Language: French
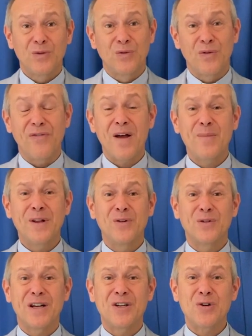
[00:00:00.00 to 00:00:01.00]
te fermer
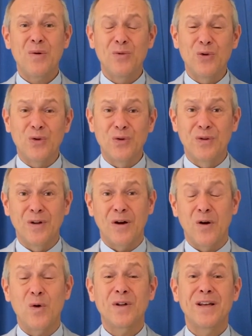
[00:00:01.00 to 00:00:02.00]
dans ta chambre, de
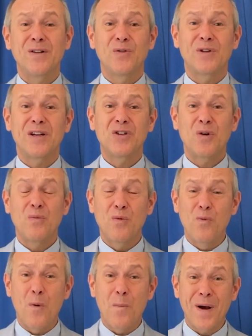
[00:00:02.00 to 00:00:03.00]
rentrer dans ta chambre
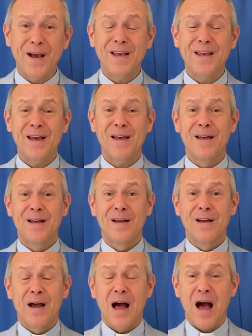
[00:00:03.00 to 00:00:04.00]
pour prier
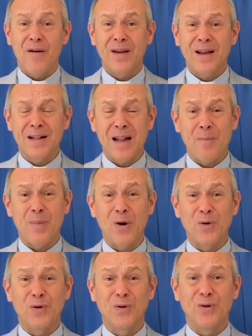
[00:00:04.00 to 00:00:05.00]
avec la
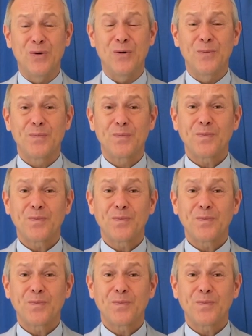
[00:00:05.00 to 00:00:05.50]
parole de Dieu,